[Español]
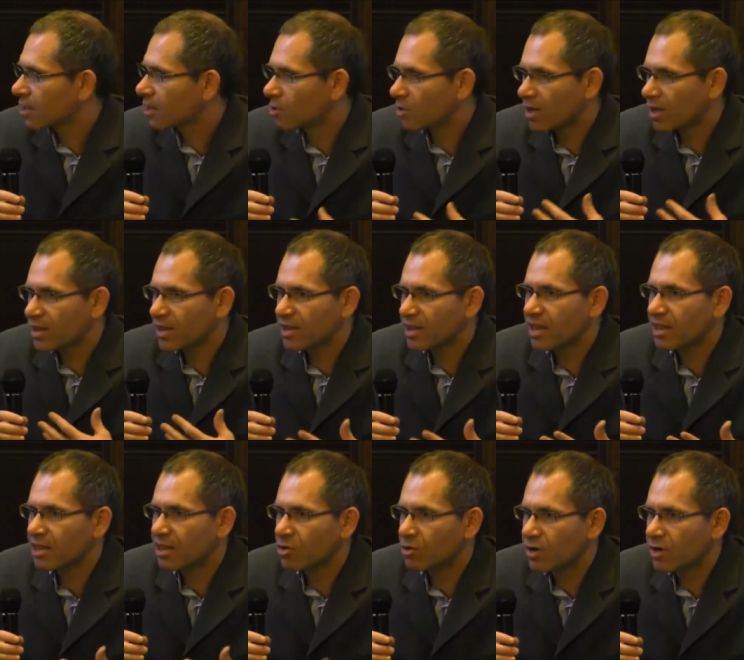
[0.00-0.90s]
que lo que hace es
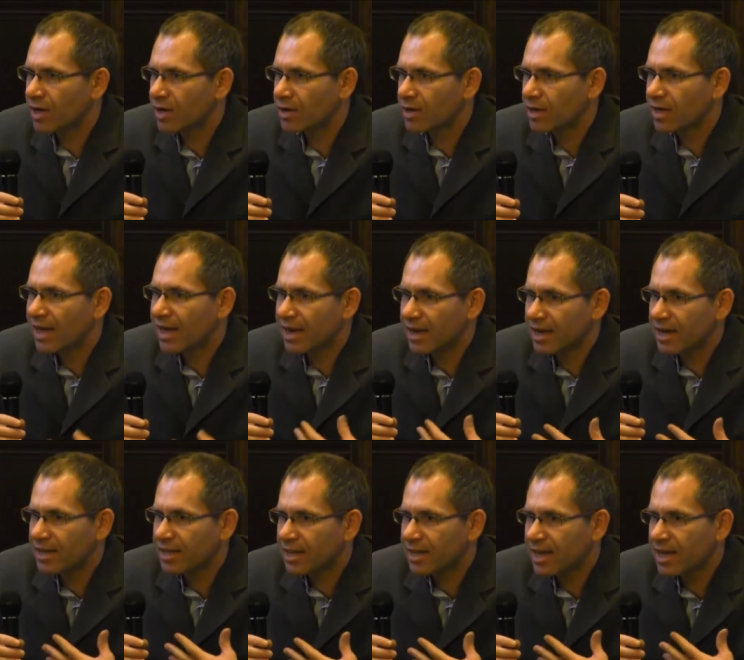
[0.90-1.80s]
asesorar a la
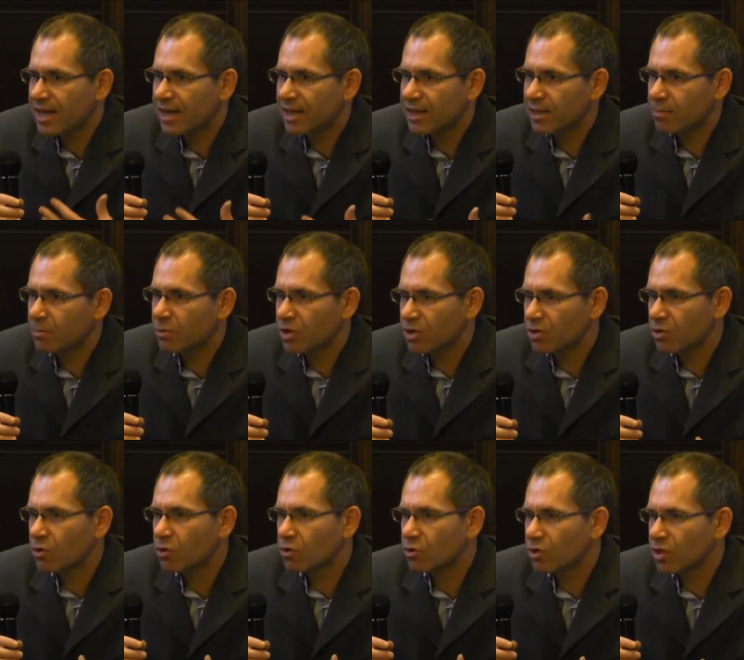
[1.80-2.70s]
gente que carecemos de
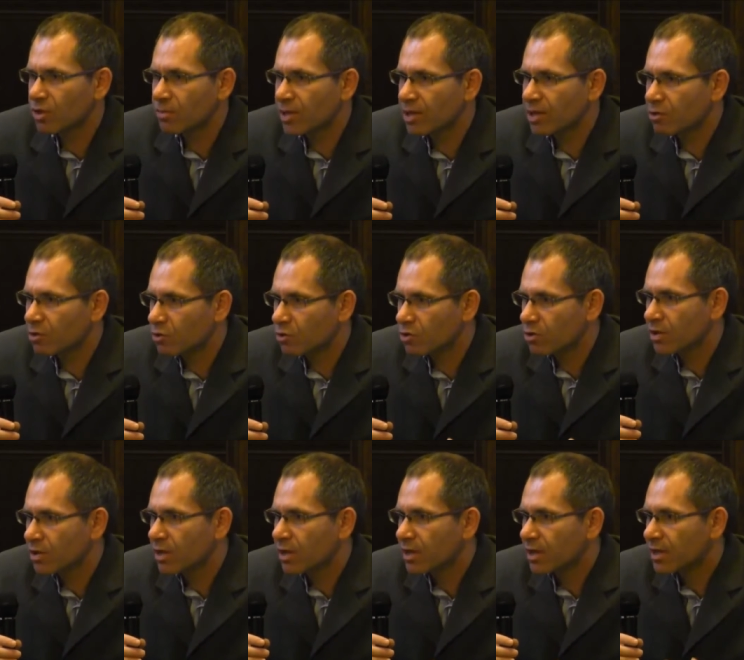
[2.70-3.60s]
esos conocimientos